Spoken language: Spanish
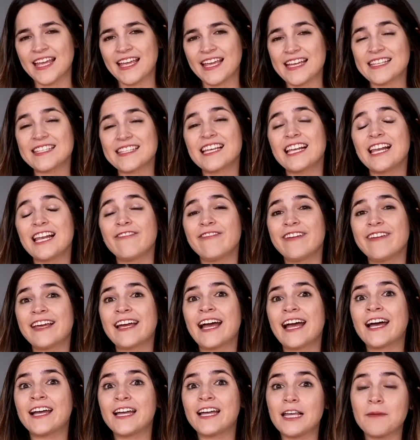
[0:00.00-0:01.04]
¿Qué
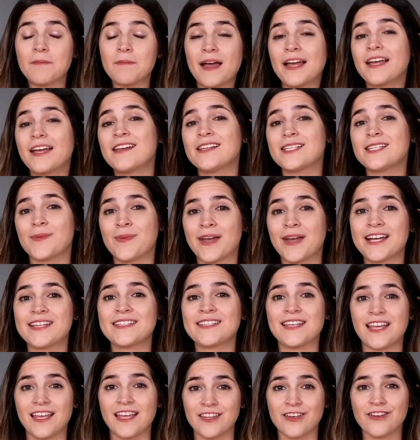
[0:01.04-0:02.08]
significa imagen y semejanza